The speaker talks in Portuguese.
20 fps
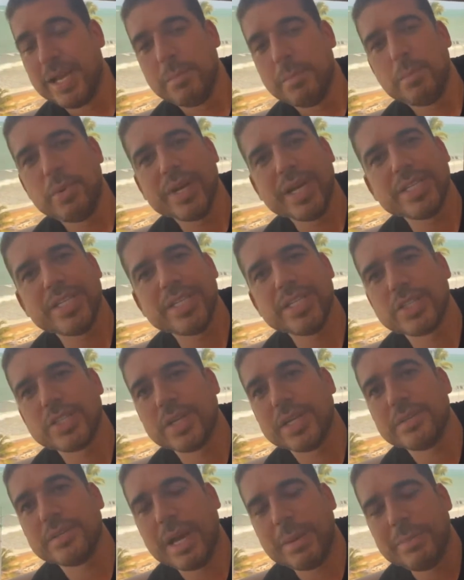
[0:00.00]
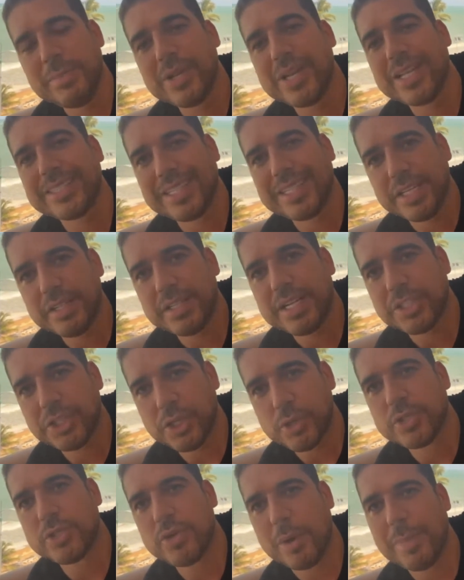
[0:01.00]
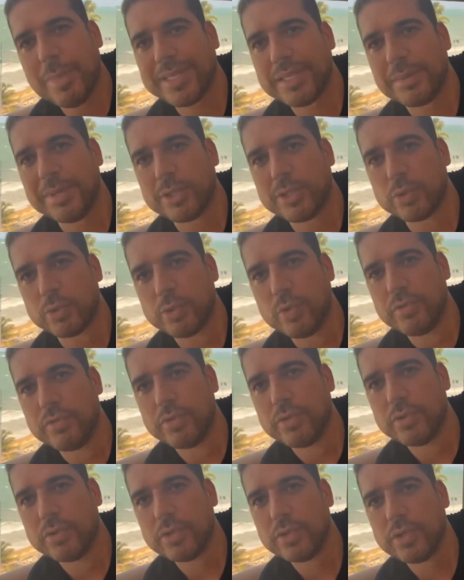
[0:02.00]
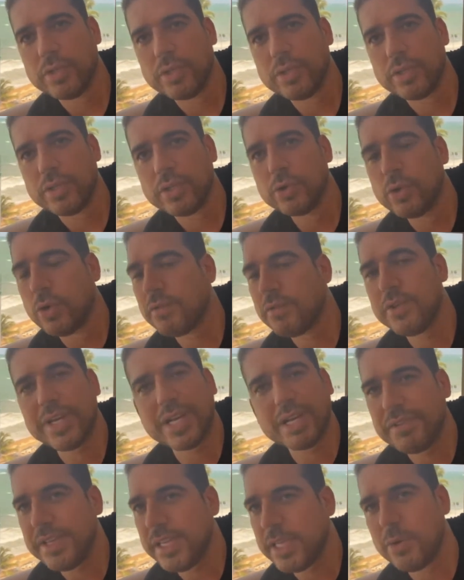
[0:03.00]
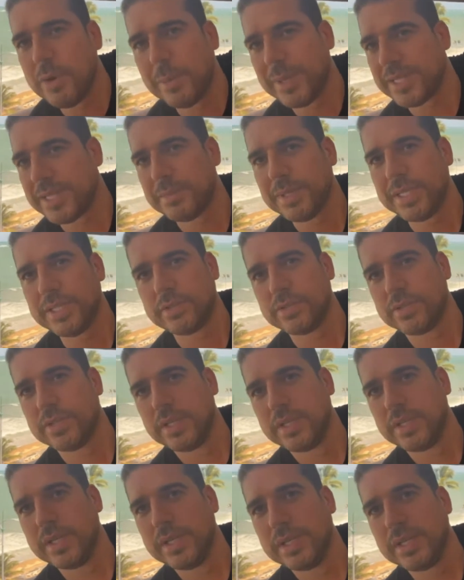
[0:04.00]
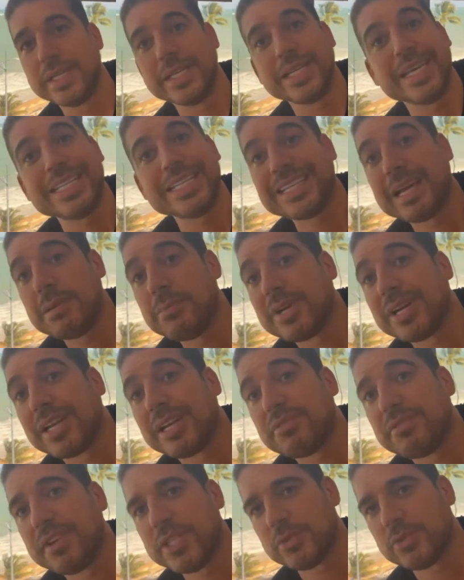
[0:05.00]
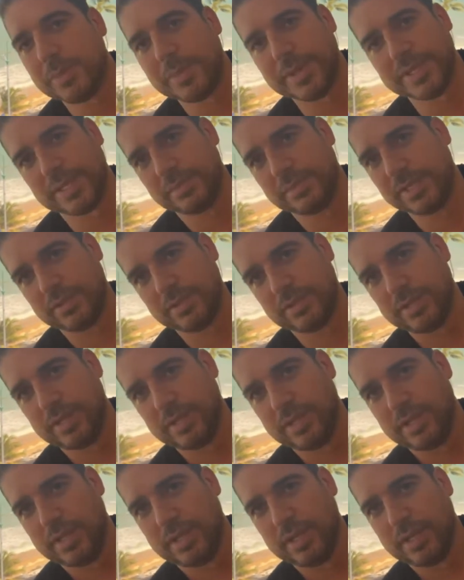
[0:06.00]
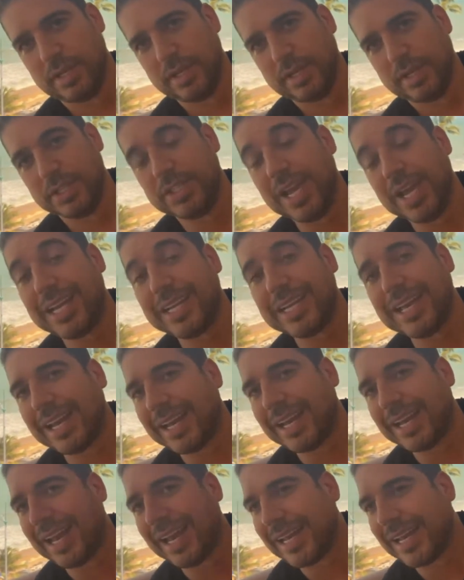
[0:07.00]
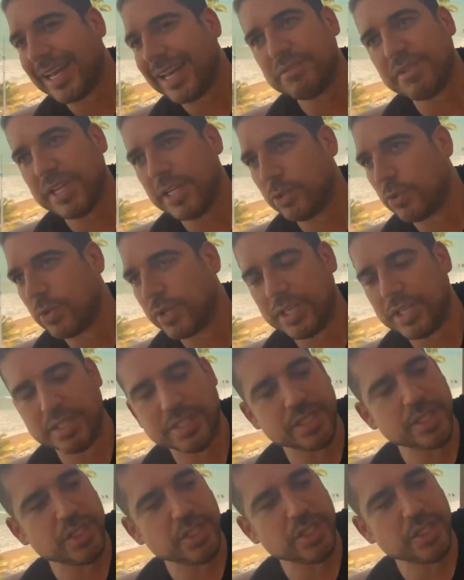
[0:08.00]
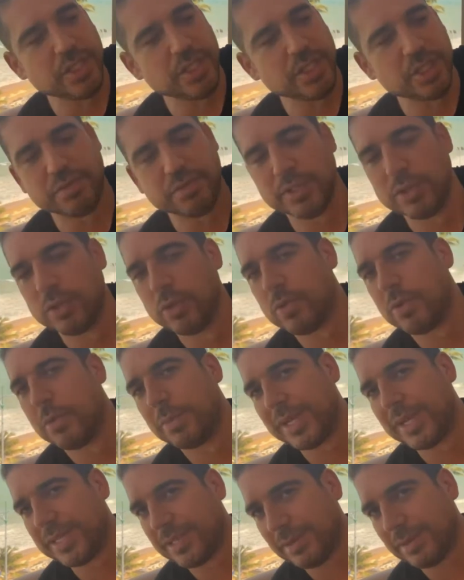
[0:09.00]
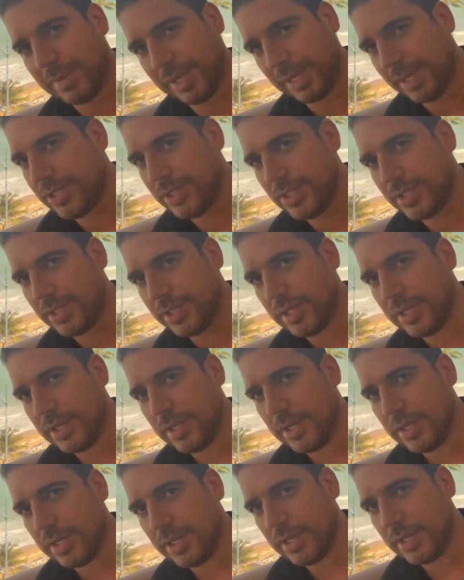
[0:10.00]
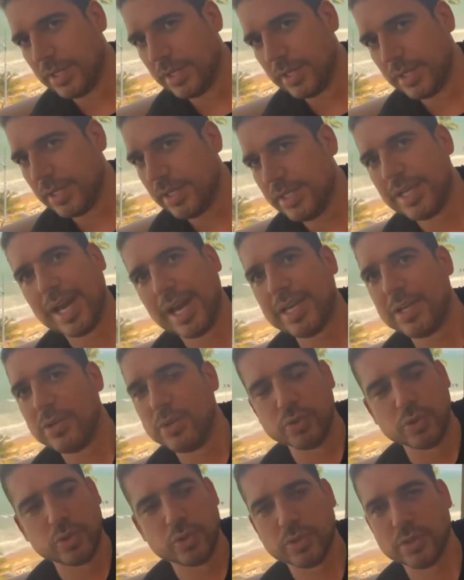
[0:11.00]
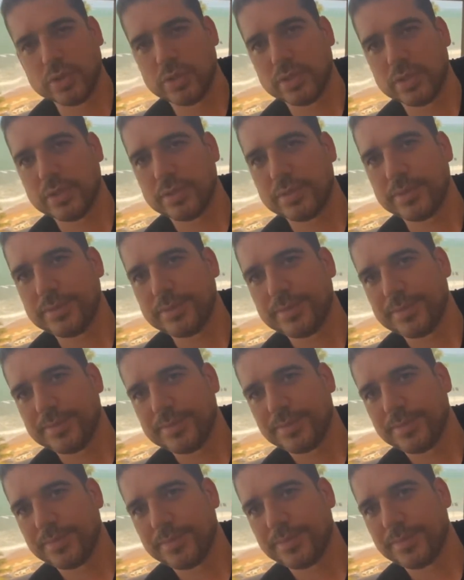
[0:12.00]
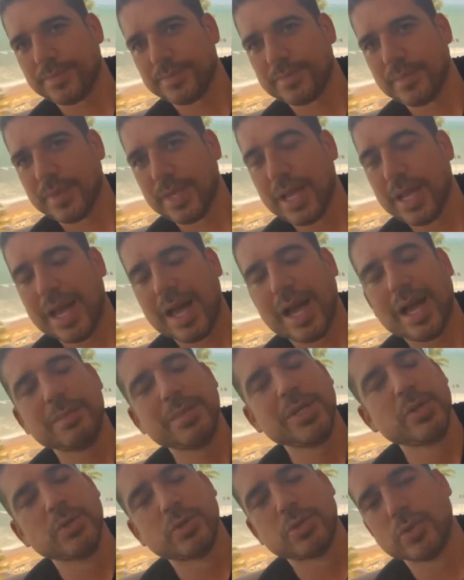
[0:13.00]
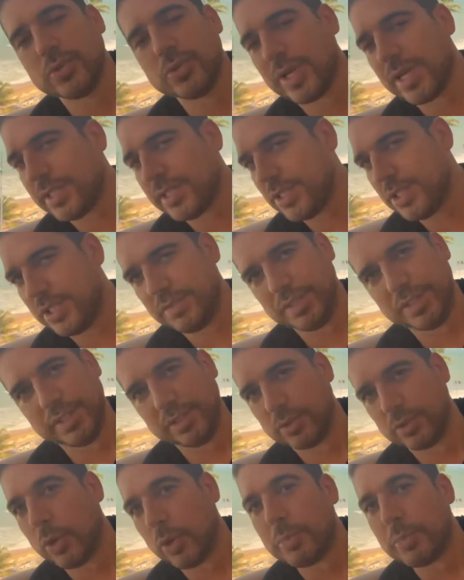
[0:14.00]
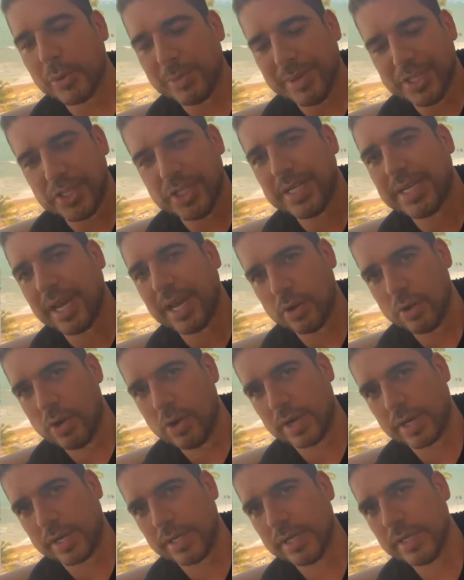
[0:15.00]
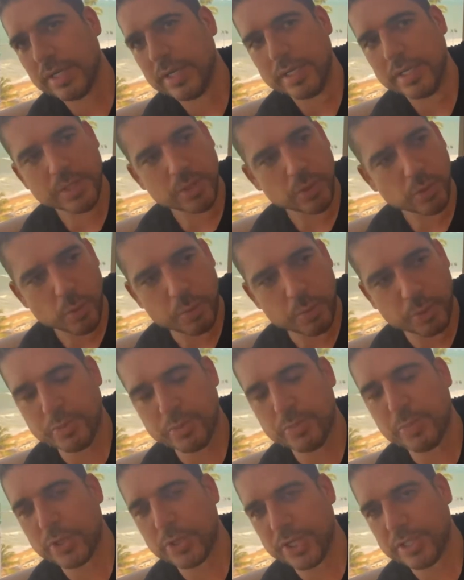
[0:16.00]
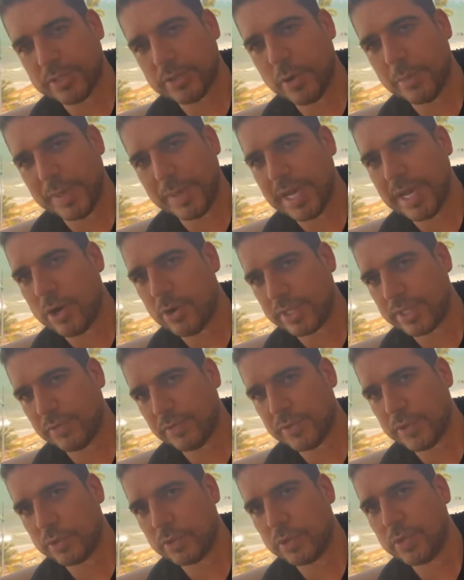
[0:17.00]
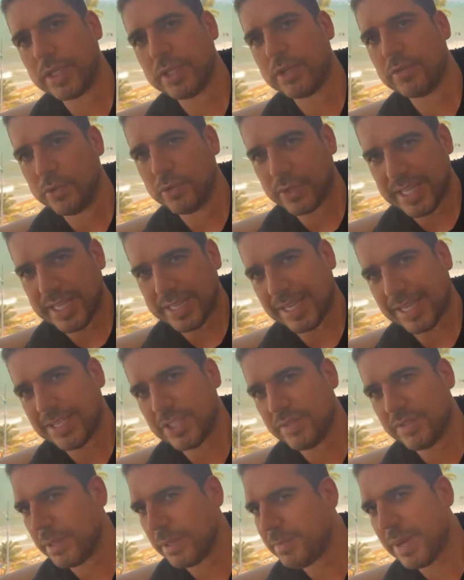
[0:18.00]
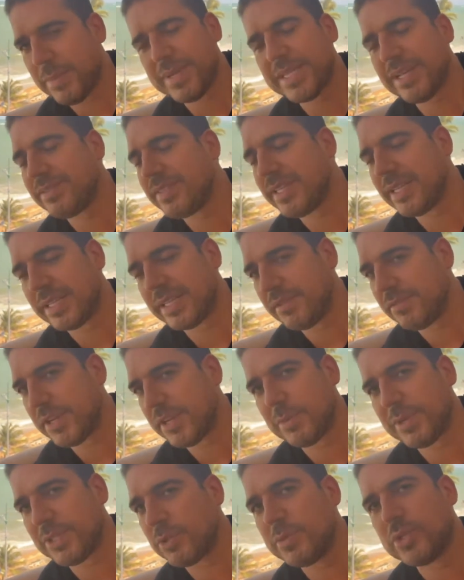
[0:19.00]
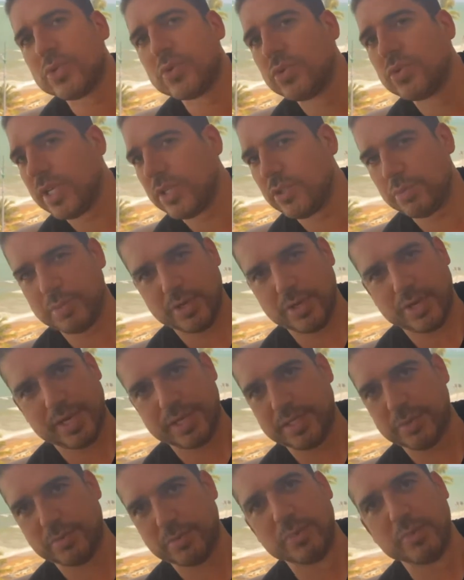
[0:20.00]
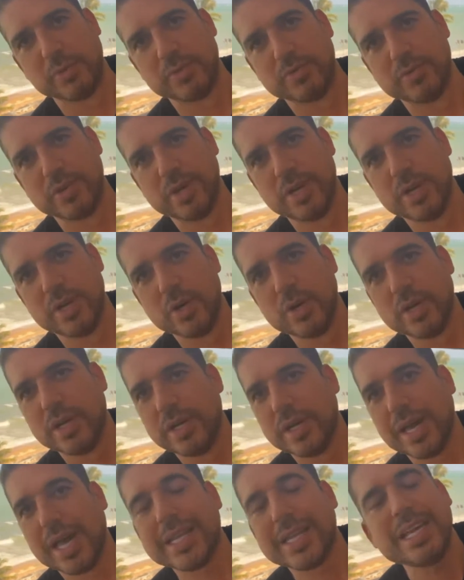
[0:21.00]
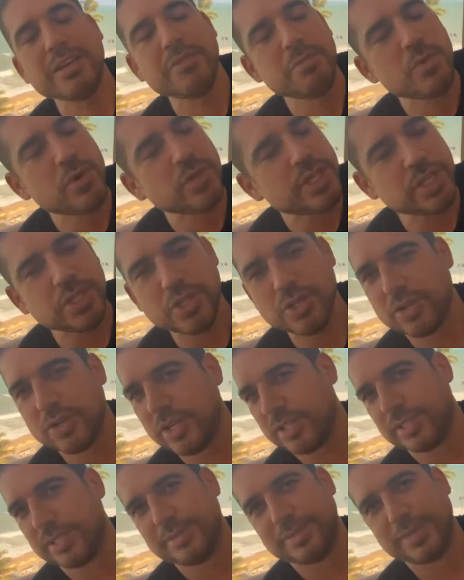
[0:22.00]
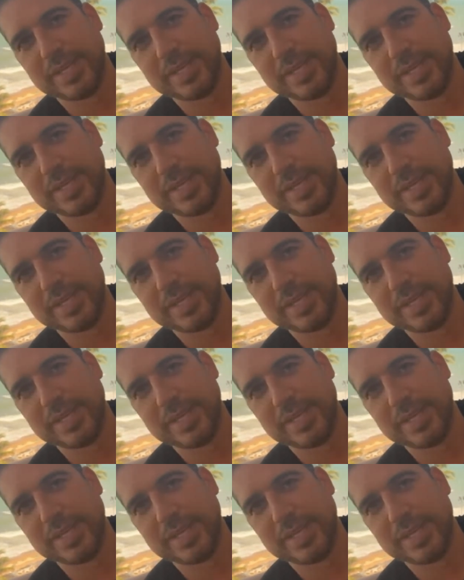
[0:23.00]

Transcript: Porque a gente, amigo, ela, ela chegou a ter um apartamento novo. Ah, sei. Novinho, ela vendeu o um apartamento. Ah. Ninguém sabe o que ela fez com o apartamento. Ela, ela inventou que se endividou completamente. Sim e, aí, e talvez tenha se endividado mesmo, né? Naquela... Amigo, toda ela se endivida. Eu, tô, eu prometi que agora, com o próximo projeto que eu pegar agora até o final do ano, eu vou quitar as dívidas. Minha mãe deve estar tá devendo mais ou menos 200 mil reais pro povo. É mesmo? Ela deve um monte de agiota.